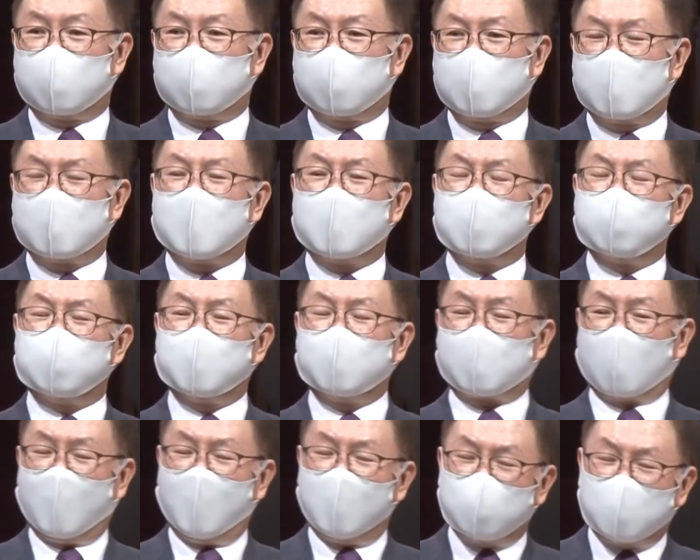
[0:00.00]
하나님은
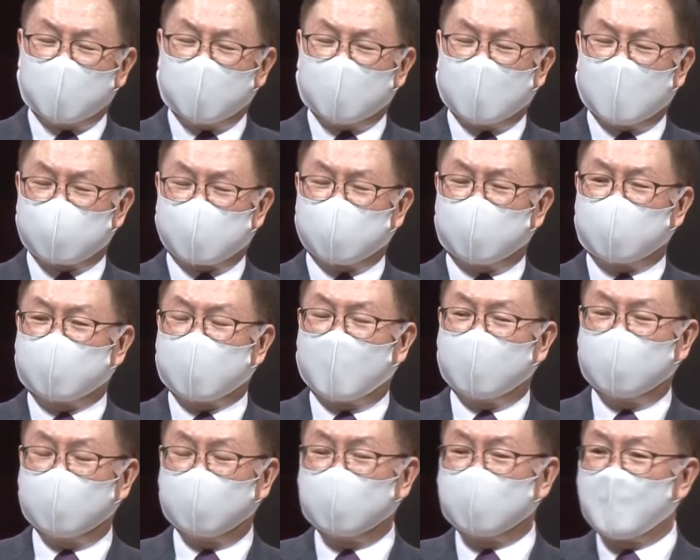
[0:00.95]
대문이 닫힐
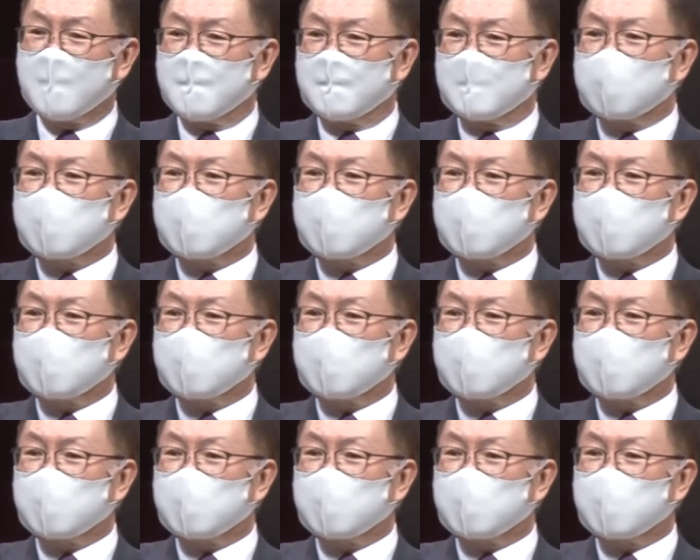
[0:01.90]
때는